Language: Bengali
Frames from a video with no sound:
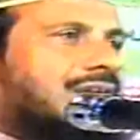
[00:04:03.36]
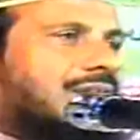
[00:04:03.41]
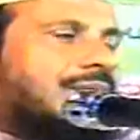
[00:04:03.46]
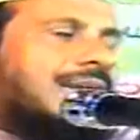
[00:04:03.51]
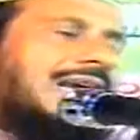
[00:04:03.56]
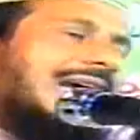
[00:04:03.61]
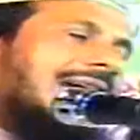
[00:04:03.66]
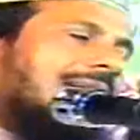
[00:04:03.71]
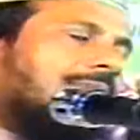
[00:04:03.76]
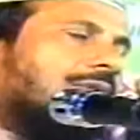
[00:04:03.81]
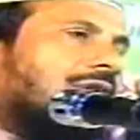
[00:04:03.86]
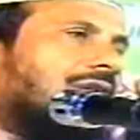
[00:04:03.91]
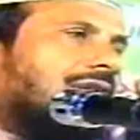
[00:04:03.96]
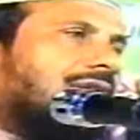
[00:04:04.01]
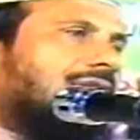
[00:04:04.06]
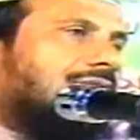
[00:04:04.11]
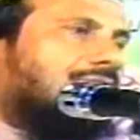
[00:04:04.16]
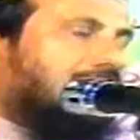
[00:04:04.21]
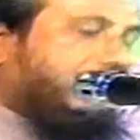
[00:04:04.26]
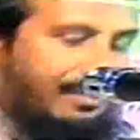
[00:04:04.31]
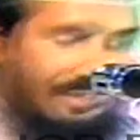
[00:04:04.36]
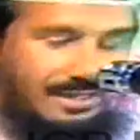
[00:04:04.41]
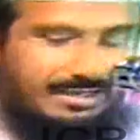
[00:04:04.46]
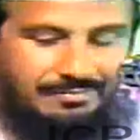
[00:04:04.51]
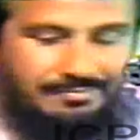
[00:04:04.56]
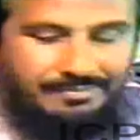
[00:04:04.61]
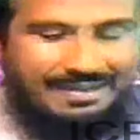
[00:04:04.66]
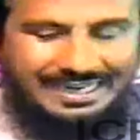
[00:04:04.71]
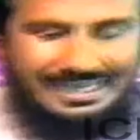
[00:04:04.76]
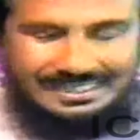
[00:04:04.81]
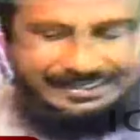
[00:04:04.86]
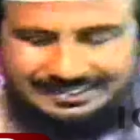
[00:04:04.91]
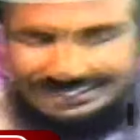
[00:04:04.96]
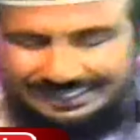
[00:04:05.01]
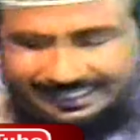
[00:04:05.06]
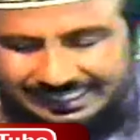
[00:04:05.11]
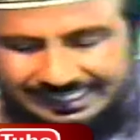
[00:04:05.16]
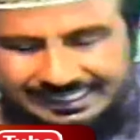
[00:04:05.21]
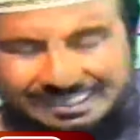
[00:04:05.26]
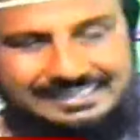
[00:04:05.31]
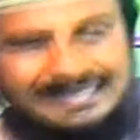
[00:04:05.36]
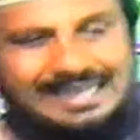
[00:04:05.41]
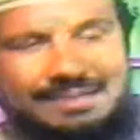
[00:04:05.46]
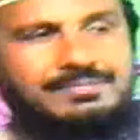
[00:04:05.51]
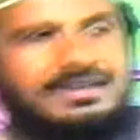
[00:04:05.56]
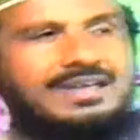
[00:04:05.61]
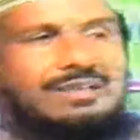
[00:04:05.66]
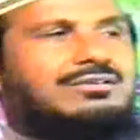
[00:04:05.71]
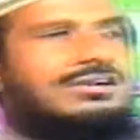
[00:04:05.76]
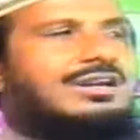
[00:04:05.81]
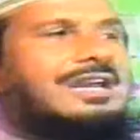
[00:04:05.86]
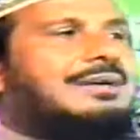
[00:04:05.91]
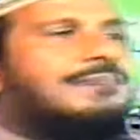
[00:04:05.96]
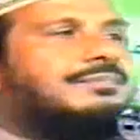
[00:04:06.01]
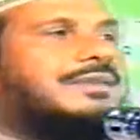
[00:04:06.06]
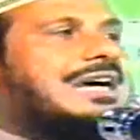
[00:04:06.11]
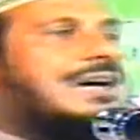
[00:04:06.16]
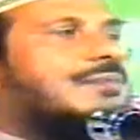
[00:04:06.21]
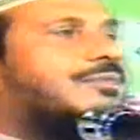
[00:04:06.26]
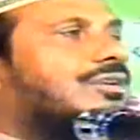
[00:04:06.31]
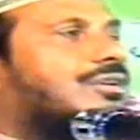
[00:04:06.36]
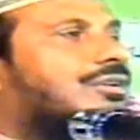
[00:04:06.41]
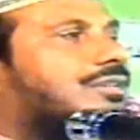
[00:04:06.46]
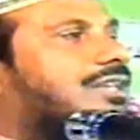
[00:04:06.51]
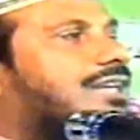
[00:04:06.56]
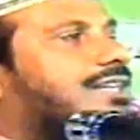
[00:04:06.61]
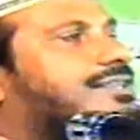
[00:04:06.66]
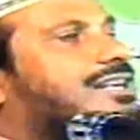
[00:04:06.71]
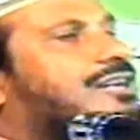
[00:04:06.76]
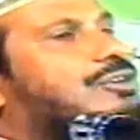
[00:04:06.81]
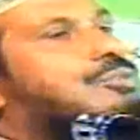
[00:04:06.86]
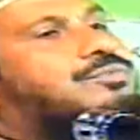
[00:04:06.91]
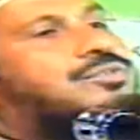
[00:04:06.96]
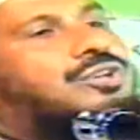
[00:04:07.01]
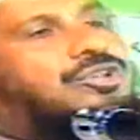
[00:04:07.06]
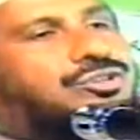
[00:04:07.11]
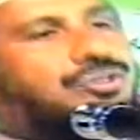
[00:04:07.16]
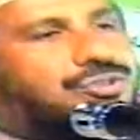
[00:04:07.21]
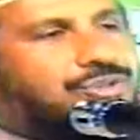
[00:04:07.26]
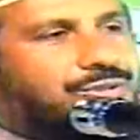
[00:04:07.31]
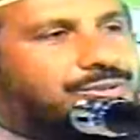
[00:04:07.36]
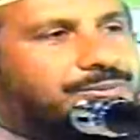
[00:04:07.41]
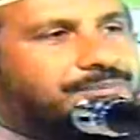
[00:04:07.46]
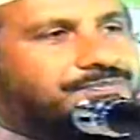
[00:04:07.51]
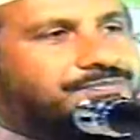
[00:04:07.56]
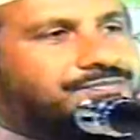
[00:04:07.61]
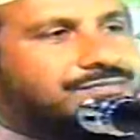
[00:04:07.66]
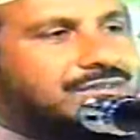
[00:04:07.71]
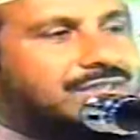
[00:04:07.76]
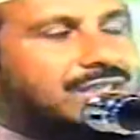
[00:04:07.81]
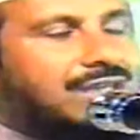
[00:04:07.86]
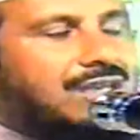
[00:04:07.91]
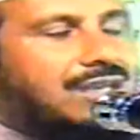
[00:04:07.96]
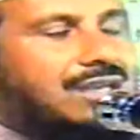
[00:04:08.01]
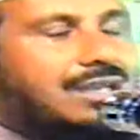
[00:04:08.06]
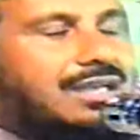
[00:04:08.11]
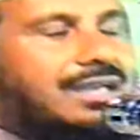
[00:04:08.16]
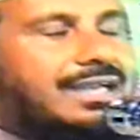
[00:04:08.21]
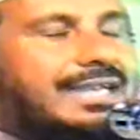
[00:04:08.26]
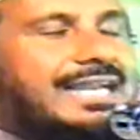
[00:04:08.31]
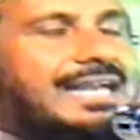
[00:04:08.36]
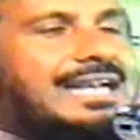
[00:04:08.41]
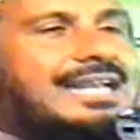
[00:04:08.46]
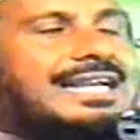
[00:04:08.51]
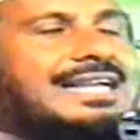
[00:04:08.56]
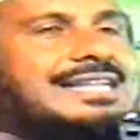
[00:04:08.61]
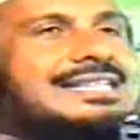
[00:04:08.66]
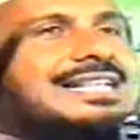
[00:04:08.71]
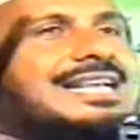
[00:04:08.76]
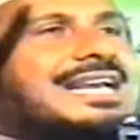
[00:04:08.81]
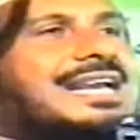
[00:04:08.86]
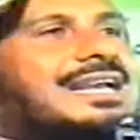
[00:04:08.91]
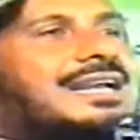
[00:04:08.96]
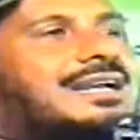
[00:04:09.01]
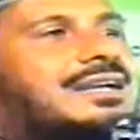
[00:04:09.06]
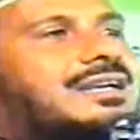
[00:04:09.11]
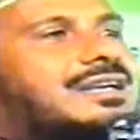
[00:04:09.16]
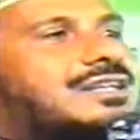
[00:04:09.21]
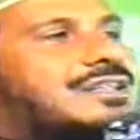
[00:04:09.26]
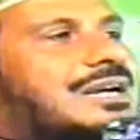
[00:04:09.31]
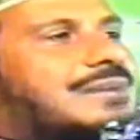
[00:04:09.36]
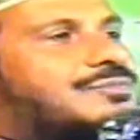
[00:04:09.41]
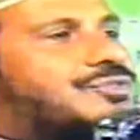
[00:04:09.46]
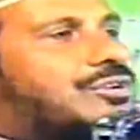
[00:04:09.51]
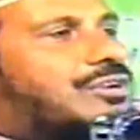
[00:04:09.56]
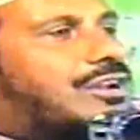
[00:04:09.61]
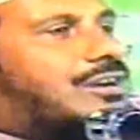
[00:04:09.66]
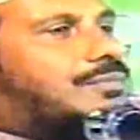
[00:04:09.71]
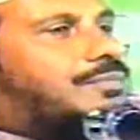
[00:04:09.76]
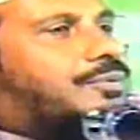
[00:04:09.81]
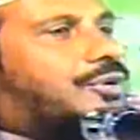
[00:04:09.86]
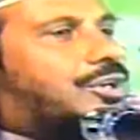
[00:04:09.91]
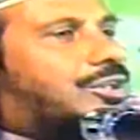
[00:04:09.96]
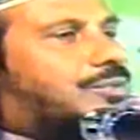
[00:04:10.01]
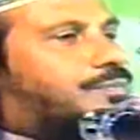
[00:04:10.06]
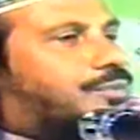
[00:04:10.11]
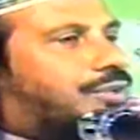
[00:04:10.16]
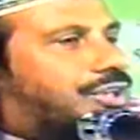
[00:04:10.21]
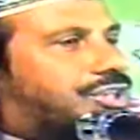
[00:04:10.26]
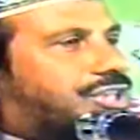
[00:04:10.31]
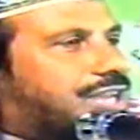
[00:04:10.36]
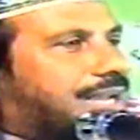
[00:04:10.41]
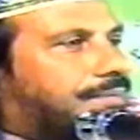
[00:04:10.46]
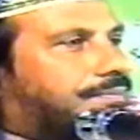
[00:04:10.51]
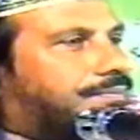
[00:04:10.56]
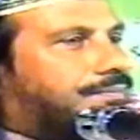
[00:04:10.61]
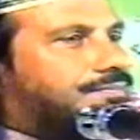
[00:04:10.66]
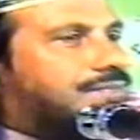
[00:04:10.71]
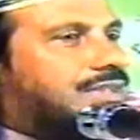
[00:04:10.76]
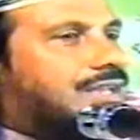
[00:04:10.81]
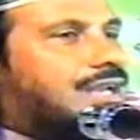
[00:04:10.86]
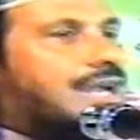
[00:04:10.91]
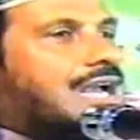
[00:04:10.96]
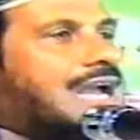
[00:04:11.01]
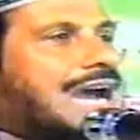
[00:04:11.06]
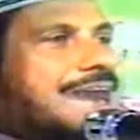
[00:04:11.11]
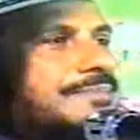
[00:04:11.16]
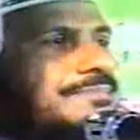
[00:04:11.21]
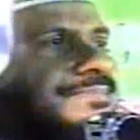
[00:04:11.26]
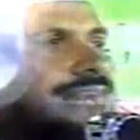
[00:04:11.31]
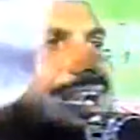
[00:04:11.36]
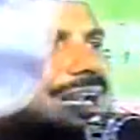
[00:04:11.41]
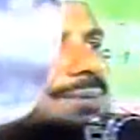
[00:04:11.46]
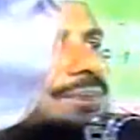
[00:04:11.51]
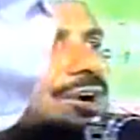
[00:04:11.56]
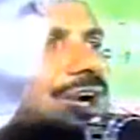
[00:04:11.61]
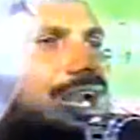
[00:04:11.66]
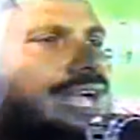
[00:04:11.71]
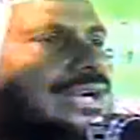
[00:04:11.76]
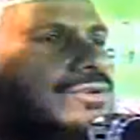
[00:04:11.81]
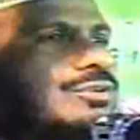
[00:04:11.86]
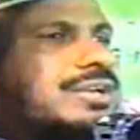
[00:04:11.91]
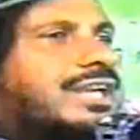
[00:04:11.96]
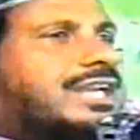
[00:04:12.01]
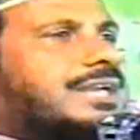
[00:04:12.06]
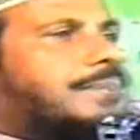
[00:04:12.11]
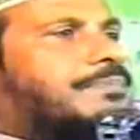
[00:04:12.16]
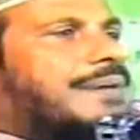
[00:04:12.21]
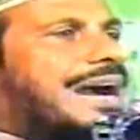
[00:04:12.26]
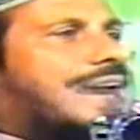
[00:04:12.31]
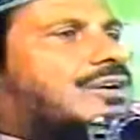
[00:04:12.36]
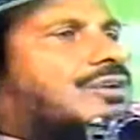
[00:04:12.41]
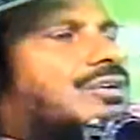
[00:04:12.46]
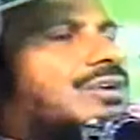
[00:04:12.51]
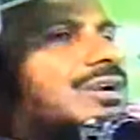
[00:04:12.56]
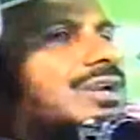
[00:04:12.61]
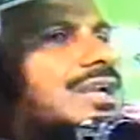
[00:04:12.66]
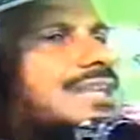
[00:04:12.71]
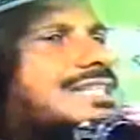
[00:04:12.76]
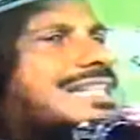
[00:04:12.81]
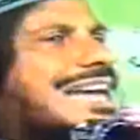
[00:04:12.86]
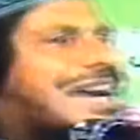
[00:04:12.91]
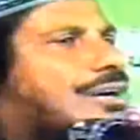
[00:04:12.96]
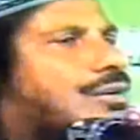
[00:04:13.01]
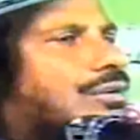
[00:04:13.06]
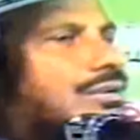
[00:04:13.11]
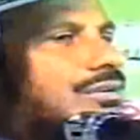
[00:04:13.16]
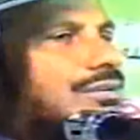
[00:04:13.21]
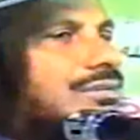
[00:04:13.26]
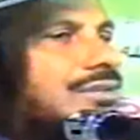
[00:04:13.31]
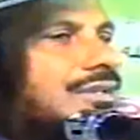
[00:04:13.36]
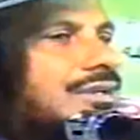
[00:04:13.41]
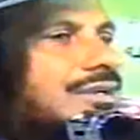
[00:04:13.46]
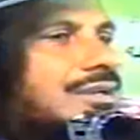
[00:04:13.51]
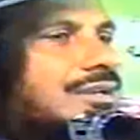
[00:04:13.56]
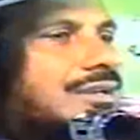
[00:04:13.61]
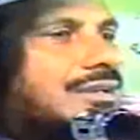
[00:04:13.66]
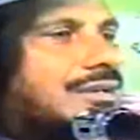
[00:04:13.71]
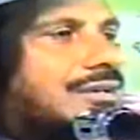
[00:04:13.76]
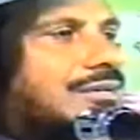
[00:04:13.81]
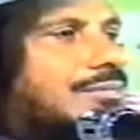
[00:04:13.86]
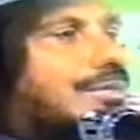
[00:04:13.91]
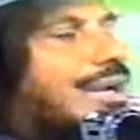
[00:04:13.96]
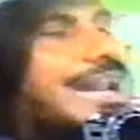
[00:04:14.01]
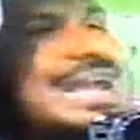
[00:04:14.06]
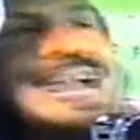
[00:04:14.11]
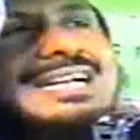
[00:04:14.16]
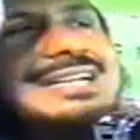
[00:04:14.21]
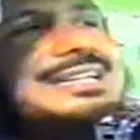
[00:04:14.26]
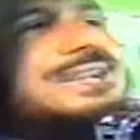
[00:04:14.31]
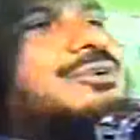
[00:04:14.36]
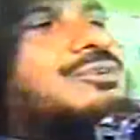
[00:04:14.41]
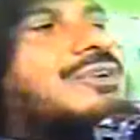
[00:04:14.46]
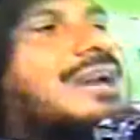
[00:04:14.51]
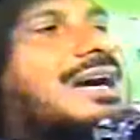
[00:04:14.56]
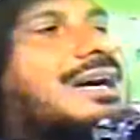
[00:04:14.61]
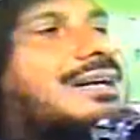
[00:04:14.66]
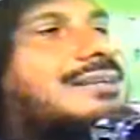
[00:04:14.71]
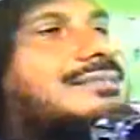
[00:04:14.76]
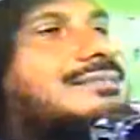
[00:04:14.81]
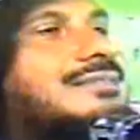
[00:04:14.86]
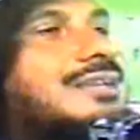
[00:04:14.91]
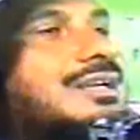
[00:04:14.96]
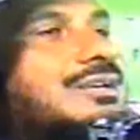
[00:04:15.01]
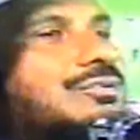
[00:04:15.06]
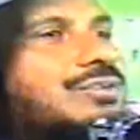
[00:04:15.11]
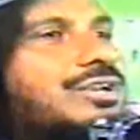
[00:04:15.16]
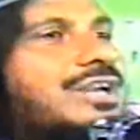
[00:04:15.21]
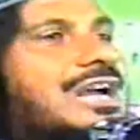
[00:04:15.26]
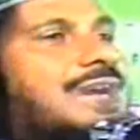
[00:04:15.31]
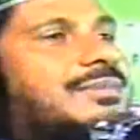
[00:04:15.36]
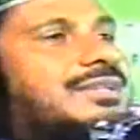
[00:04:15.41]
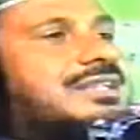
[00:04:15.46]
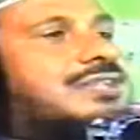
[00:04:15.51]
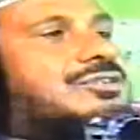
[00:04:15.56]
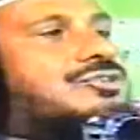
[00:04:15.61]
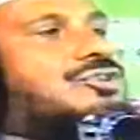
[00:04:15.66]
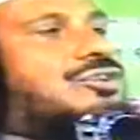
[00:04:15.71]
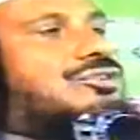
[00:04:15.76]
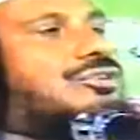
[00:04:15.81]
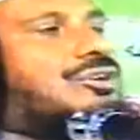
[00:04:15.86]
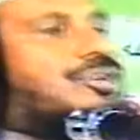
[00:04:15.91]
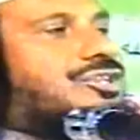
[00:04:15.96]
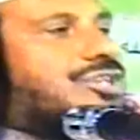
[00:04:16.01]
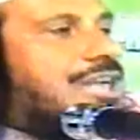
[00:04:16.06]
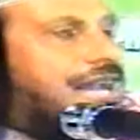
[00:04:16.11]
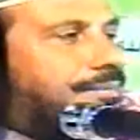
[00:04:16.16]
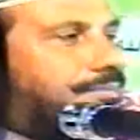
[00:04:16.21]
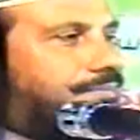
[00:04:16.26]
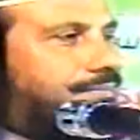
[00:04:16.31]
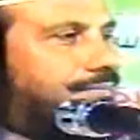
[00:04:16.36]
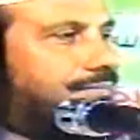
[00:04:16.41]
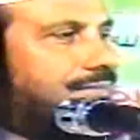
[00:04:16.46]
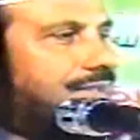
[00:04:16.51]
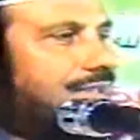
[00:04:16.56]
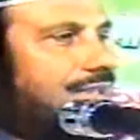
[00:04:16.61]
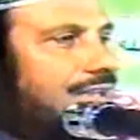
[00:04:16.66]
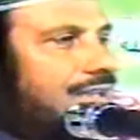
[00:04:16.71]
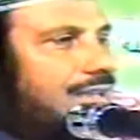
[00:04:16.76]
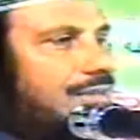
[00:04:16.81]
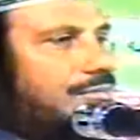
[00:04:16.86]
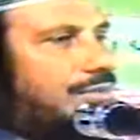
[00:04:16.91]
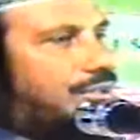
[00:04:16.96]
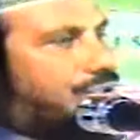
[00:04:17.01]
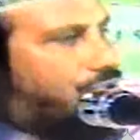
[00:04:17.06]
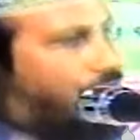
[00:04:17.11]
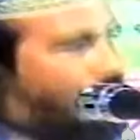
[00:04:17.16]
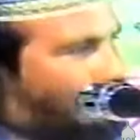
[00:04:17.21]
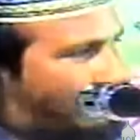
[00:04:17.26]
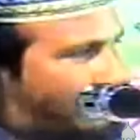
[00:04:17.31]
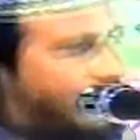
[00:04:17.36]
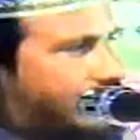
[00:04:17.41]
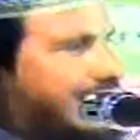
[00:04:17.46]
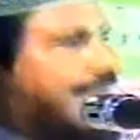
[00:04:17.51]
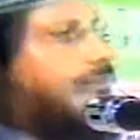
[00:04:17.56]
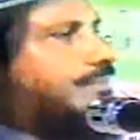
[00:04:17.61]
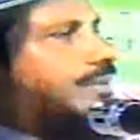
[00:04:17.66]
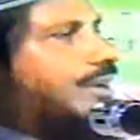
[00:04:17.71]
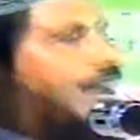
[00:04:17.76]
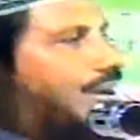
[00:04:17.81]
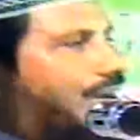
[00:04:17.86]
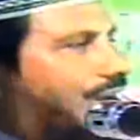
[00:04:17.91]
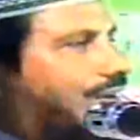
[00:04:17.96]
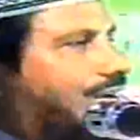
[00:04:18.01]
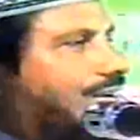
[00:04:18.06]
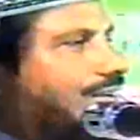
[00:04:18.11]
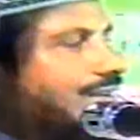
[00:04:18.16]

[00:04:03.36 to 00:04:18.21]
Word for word: বলে হ্যাঁ বলেন ব্যাগের থেকে একটা কিতাব বার করলাম নাম হলো তাসাউ তত্ত্ব কে লিখেছে শামসুল হক ফরিদপুরি সাহেব আপনারা বলেন উনি কি পাগল না ছাগল বলে একটাও না উনি আমাদের সদর সাহেব বলে সদর সাহেব বলে হ